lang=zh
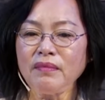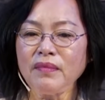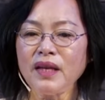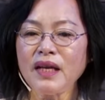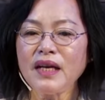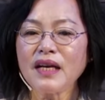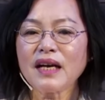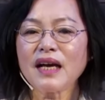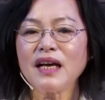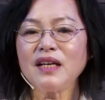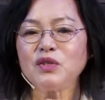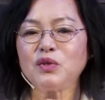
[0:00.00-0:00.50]

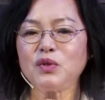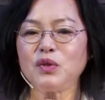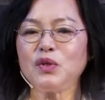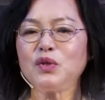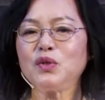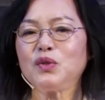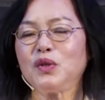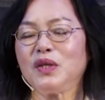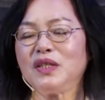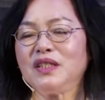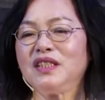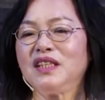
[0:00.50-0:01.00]
看谁谁
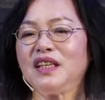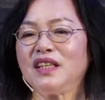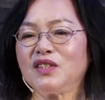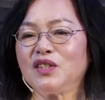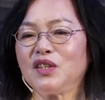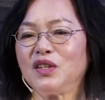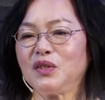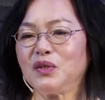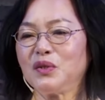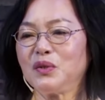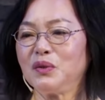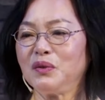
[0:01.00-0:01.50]
谁介绍
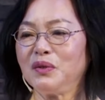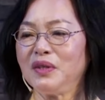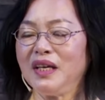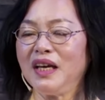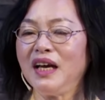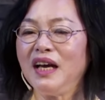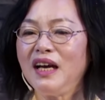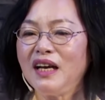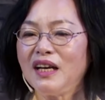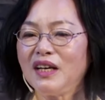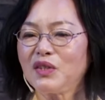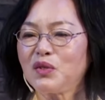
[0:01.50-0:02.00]
的中
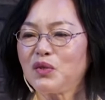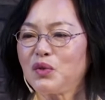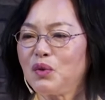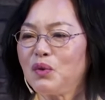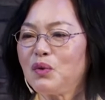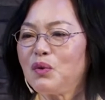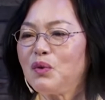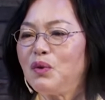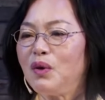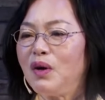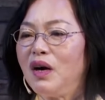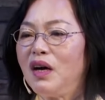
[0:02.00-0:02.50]
医。”那中
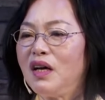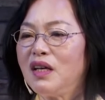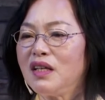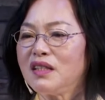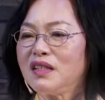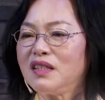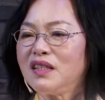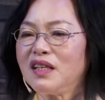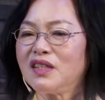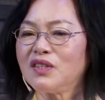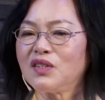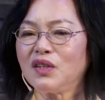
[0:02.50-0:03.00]
国
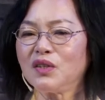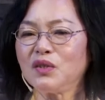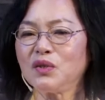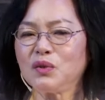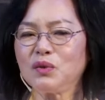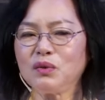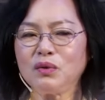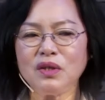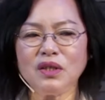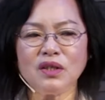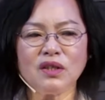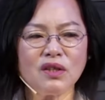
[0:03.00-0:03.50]
介绍的
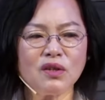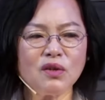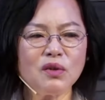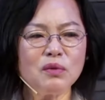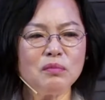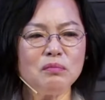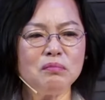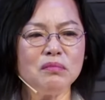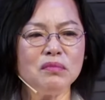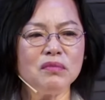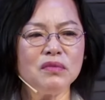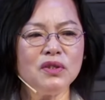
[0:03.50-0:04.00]
中医
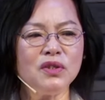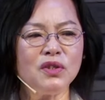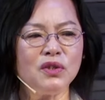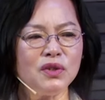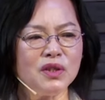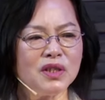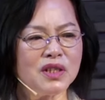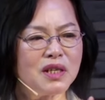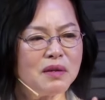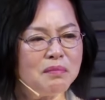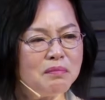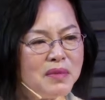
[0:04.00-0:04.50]
都有
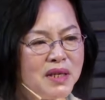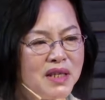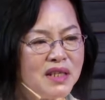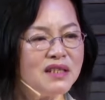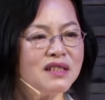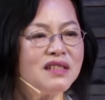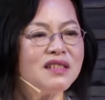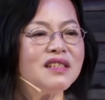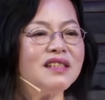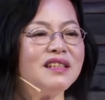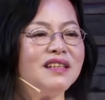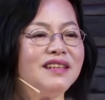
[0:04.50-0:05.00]
一个名
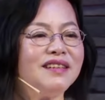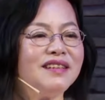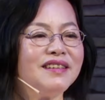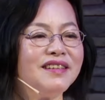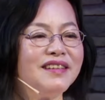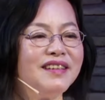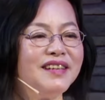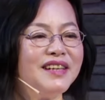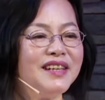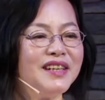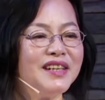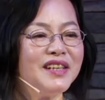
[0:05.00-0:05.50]
字，
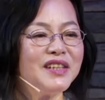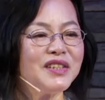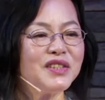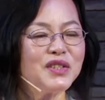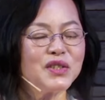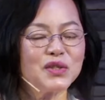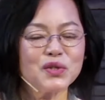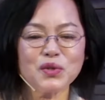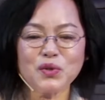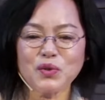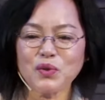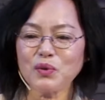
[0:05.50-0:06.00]

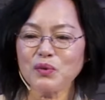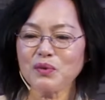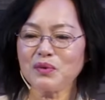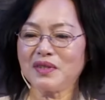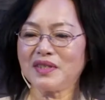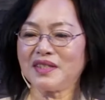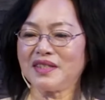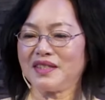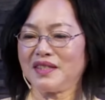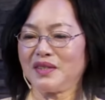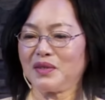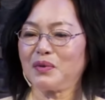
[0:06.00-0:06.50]
叫送
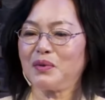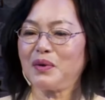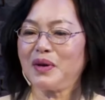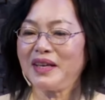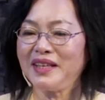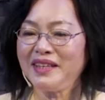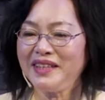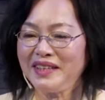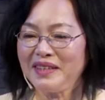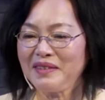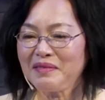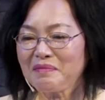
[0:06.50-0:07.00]
子
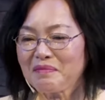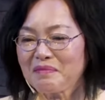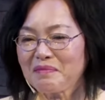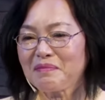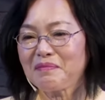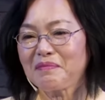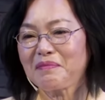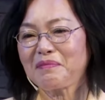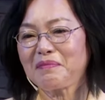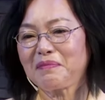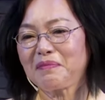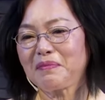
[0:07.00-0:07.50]
观音。
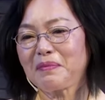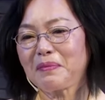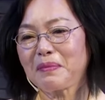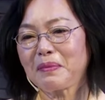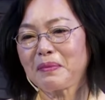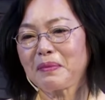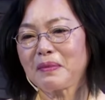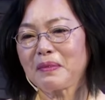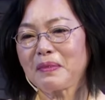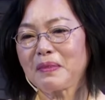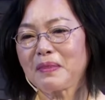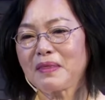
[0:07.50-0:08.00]

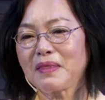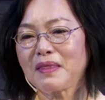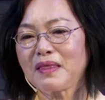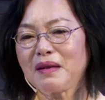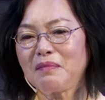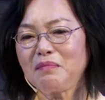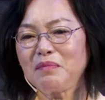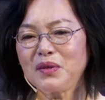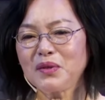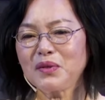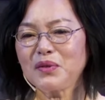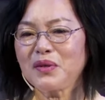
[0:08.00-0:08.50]

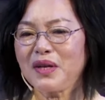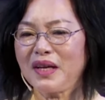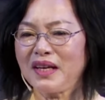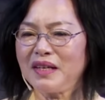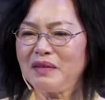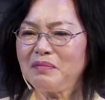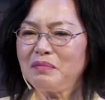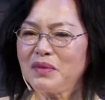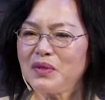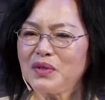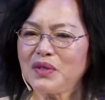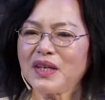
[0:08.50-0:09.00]
都说：“哎，你
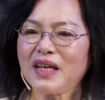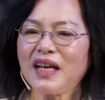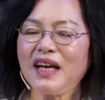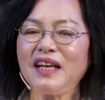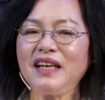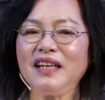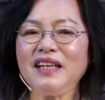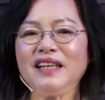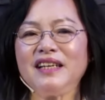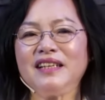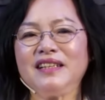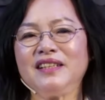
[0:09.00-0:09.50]
们去看
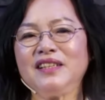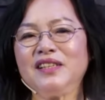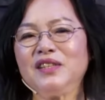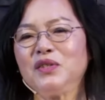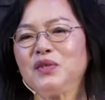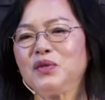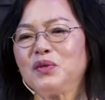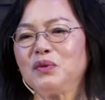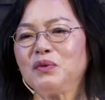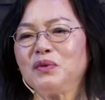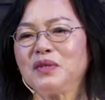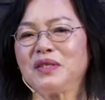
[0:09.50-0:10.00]
那个人
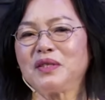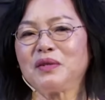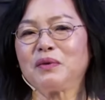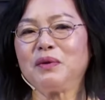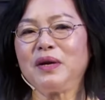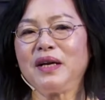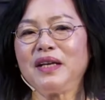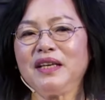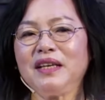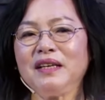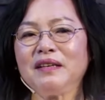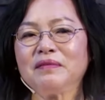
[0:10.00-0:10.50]
送子
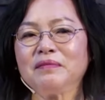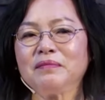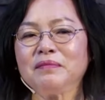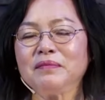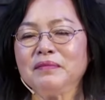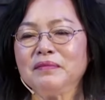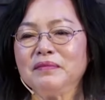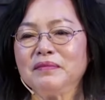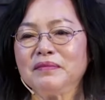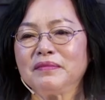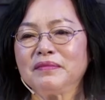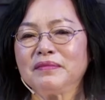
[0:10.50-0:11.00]
观
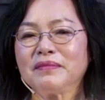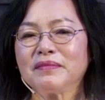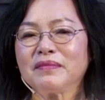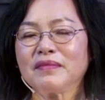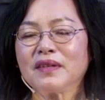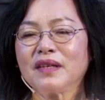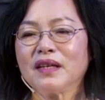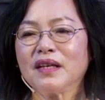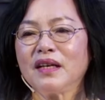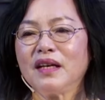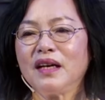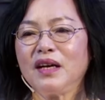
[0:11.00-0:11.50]

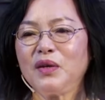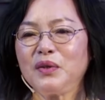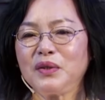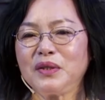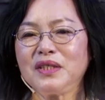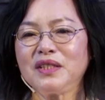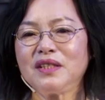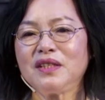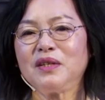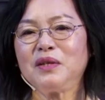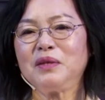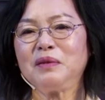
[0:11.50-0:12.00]
音。”哎，我
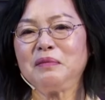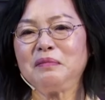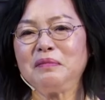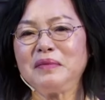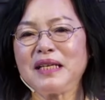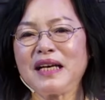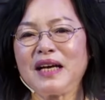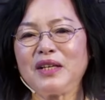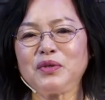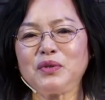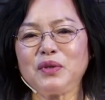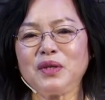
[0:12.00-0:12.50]
记得我们
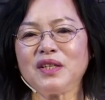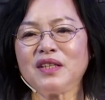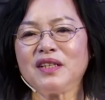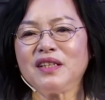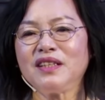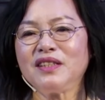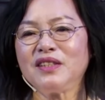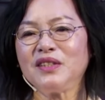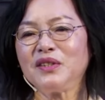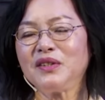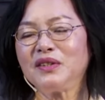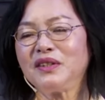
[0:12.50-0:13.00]
家俊哥
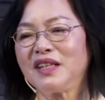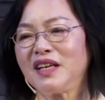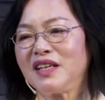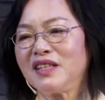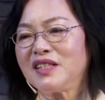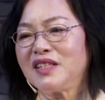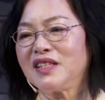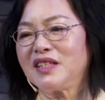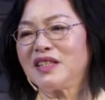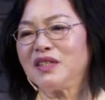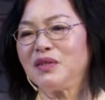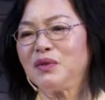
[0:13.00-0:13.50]
就当
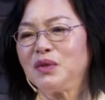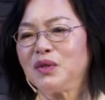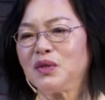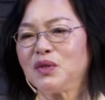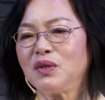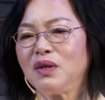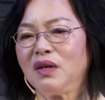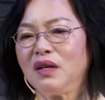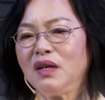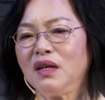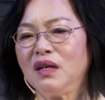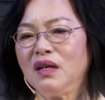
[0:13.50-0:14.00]
时跟我
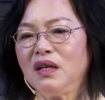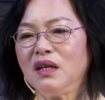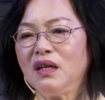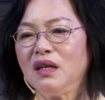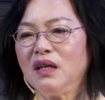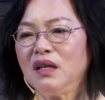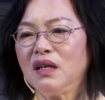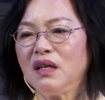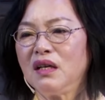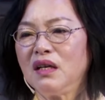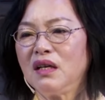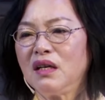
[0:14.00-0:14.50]

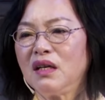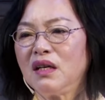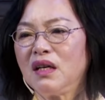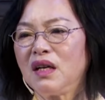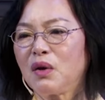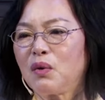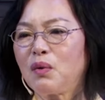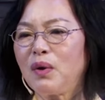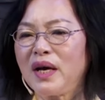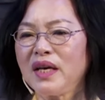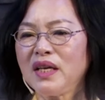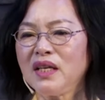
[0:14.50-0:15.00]
说：“那
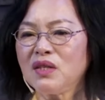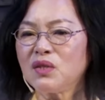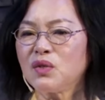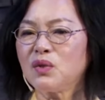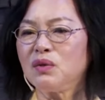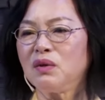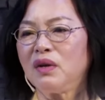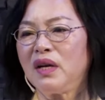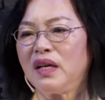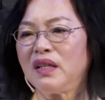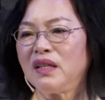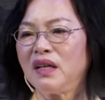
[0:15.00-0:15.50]
观音
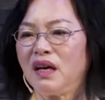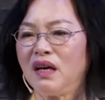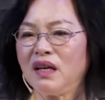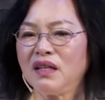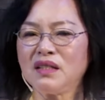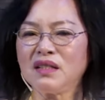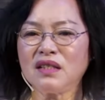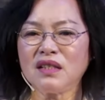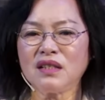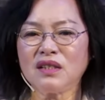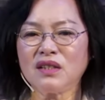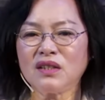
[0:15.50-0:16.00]
送来的儿
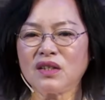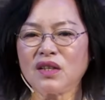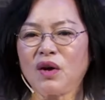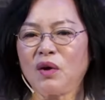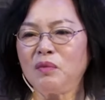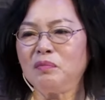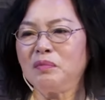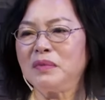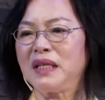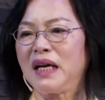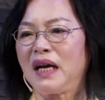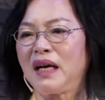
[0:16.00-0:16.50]
子到我
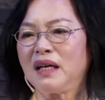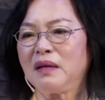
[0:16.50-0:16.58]
们家，这